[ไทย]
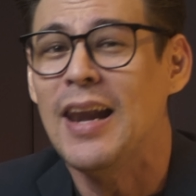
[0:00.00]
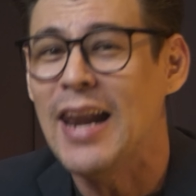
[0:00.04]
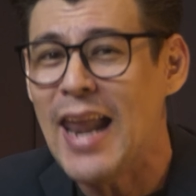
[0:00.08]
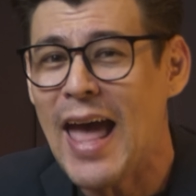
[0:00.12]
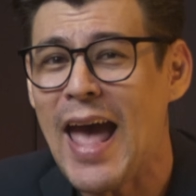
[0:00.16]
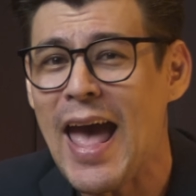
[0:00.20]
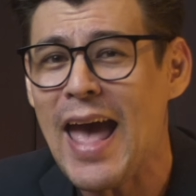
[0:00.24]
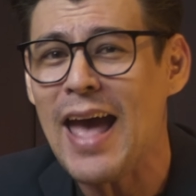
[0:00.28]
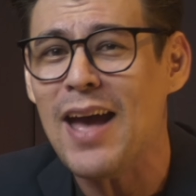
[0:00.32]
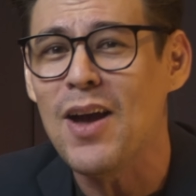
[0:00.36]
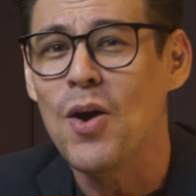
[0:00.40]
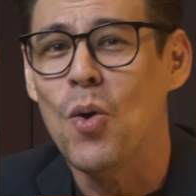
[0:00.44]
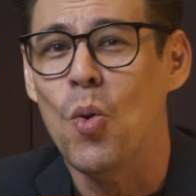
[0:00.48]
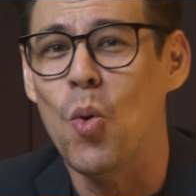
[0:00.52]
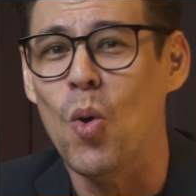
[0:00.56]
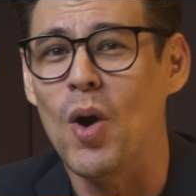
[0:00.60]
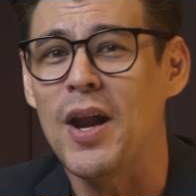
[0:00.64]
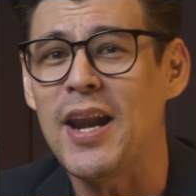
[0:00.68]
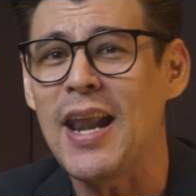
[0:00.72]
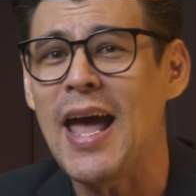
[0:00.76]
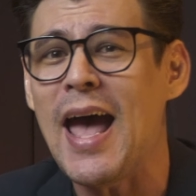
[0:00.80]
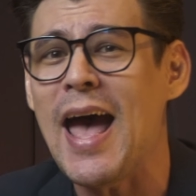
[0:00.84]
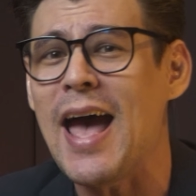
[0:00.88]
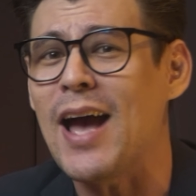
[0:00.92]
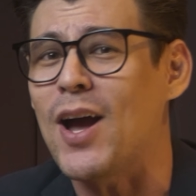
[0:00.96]
และหัว
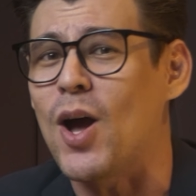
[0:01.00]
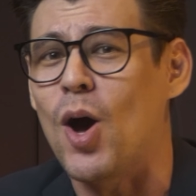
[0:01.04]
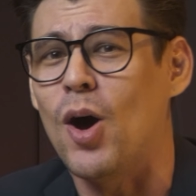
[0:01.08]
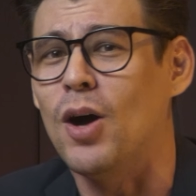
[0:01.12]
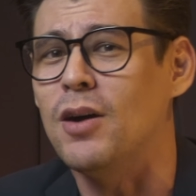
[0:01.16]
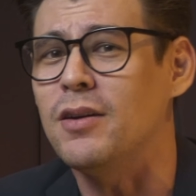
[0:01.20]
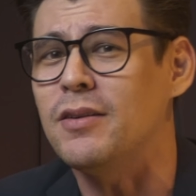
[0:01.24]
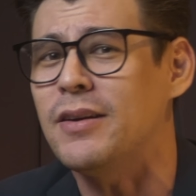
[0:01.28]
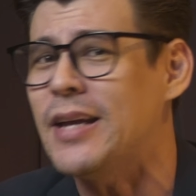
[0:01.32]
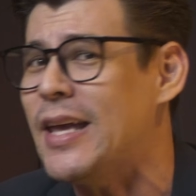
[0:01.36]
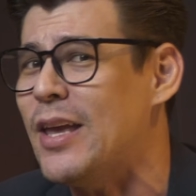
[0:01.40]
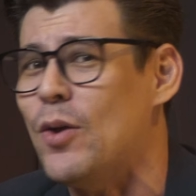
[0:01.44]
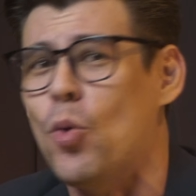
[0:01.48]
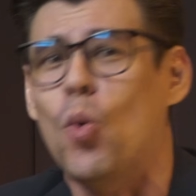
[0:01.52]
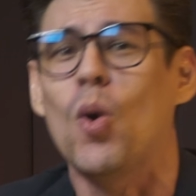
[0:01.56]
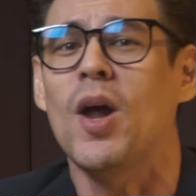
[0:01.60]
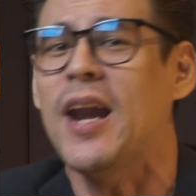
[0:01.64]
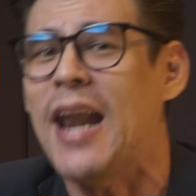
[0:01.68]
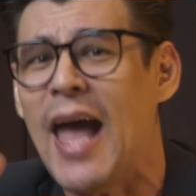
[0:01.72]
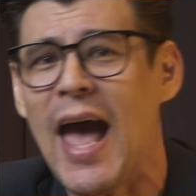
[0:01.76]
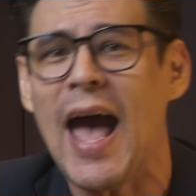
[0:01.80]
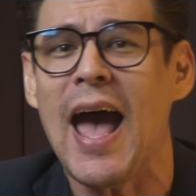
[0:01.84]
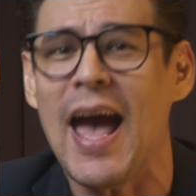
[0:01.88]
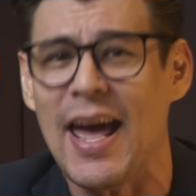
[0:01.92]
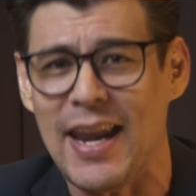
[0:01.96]
หน้าของไอ้หัว
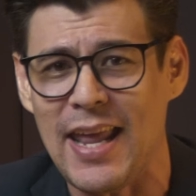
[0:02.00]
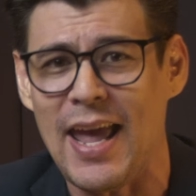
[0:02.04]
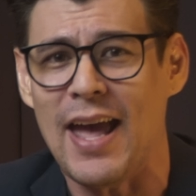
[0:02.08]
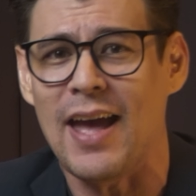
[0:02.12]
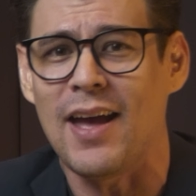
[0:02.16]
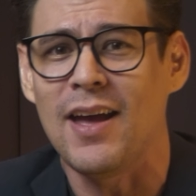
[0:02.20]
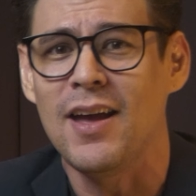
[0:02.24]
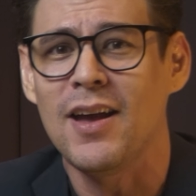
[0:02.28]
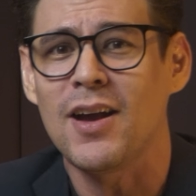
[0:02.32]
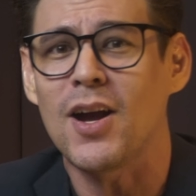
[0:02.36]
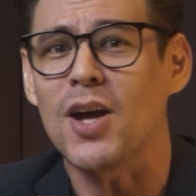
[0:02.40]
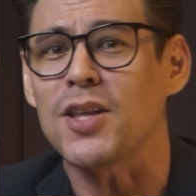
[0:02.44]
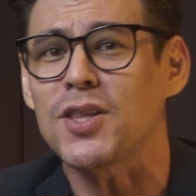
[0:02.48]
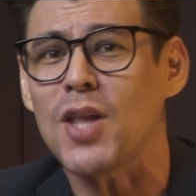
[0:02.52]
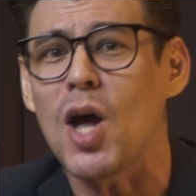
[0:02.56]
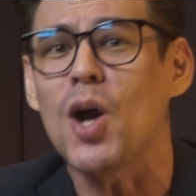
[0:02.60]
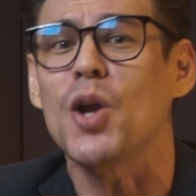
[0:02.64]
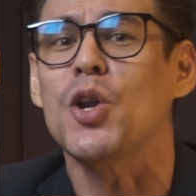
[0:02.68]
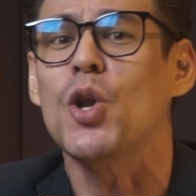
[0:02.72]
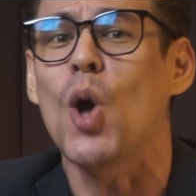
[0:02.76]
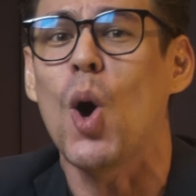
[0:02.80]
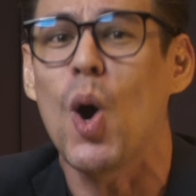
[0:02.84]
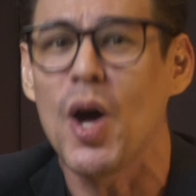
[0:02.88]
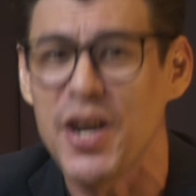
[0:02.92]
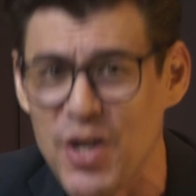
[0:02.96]
หน้าเนี่ยก็ต้อง
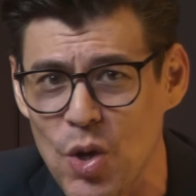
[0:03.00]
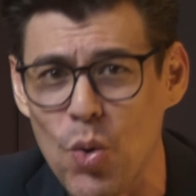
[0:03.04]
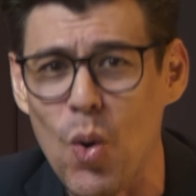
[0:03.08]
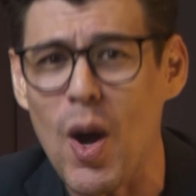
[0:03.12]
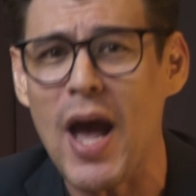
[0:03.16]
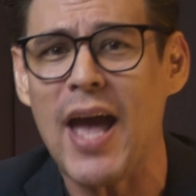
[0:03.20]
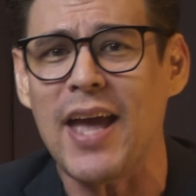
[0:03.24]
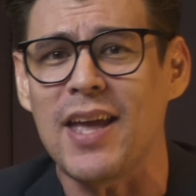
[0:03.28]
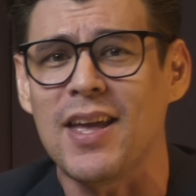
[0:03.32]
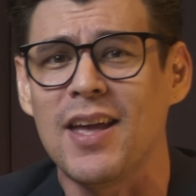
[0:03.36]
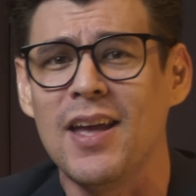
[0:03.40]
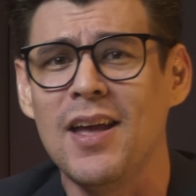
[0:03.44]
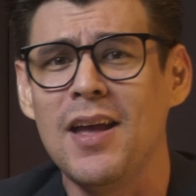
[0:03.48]
โดนด้วย